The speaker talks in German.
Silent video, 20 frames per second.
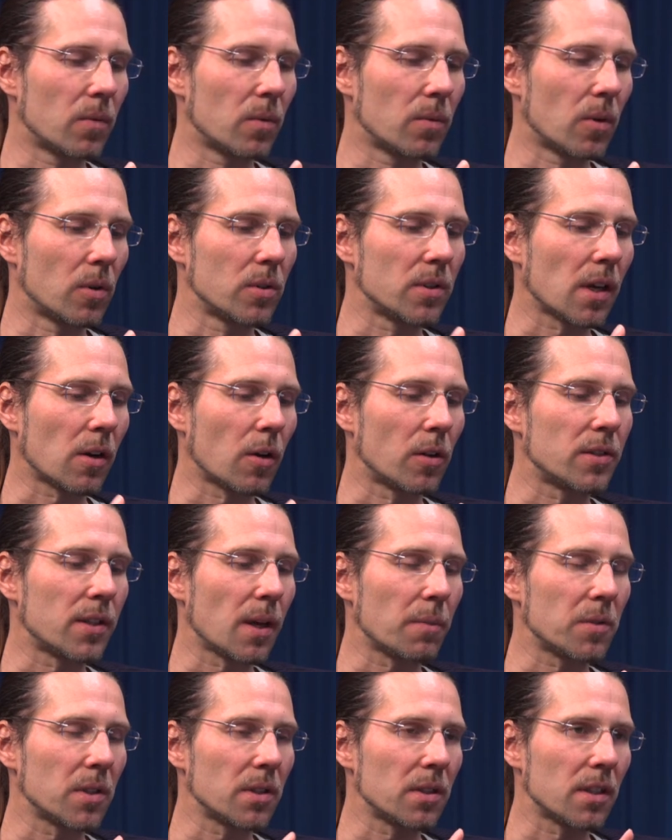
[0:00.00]
unser
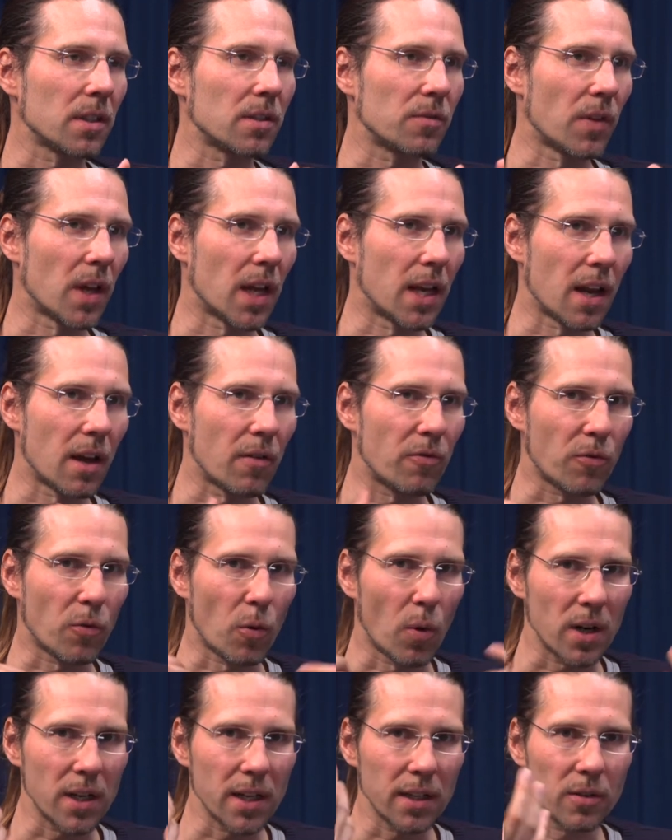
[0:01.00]
Konzept ist, dass wir in der
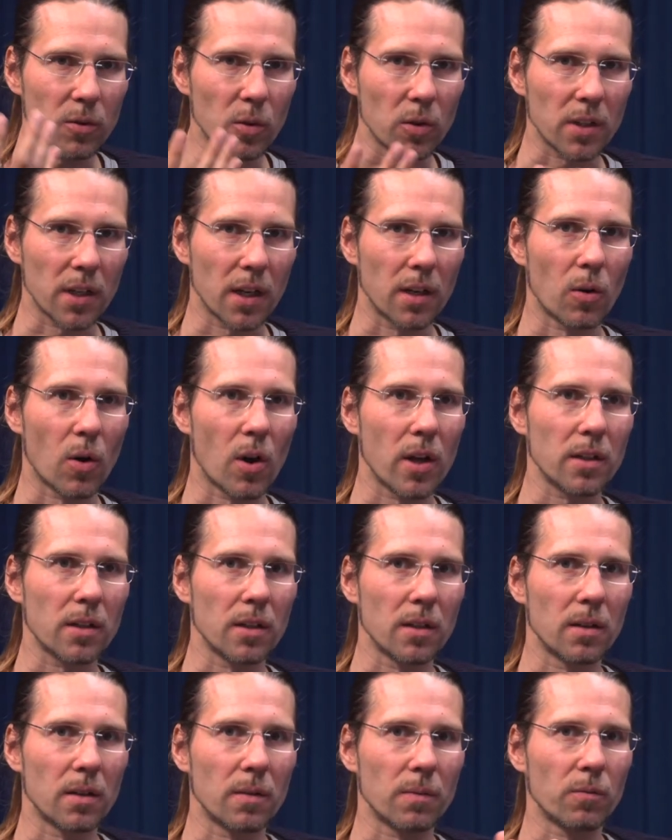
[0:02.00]
Vorlesung den
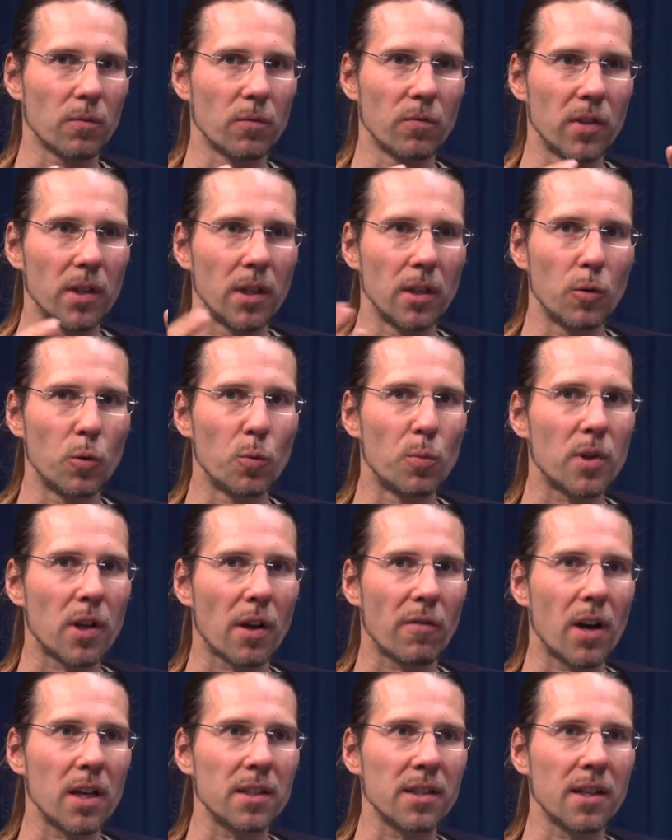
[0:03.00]
Leuten, wie
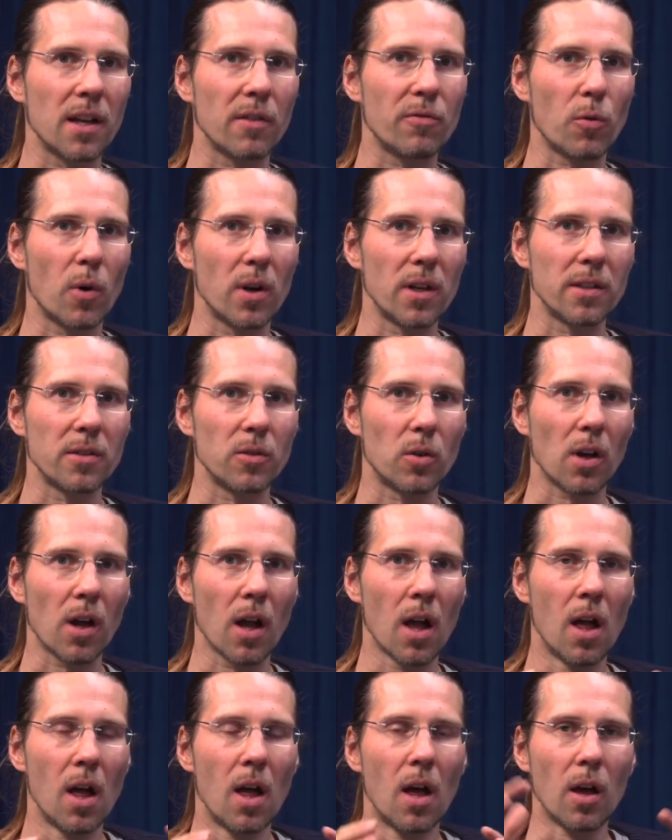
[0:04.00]
üblicherweise in der Vorlesung,
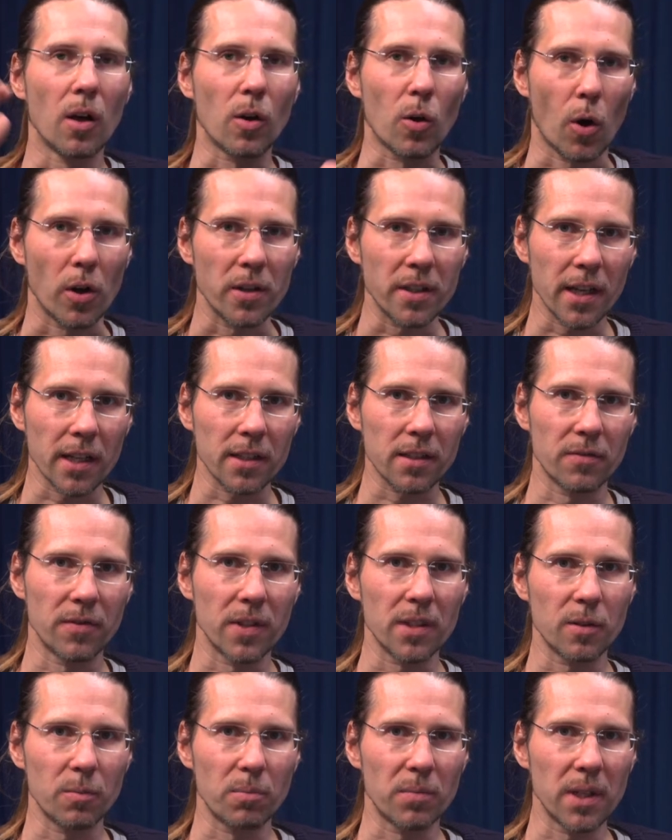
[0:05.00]

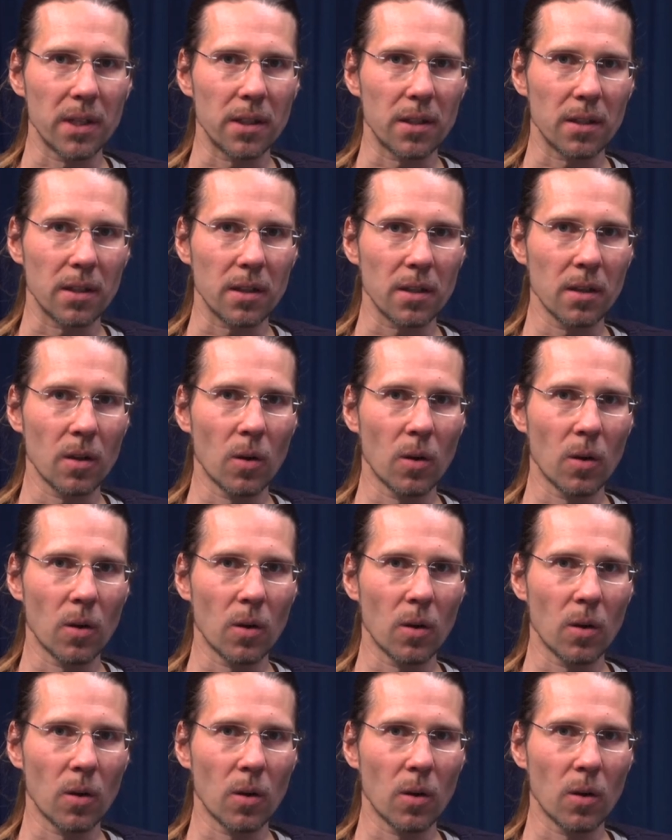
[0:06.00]
Kontextwissen bieten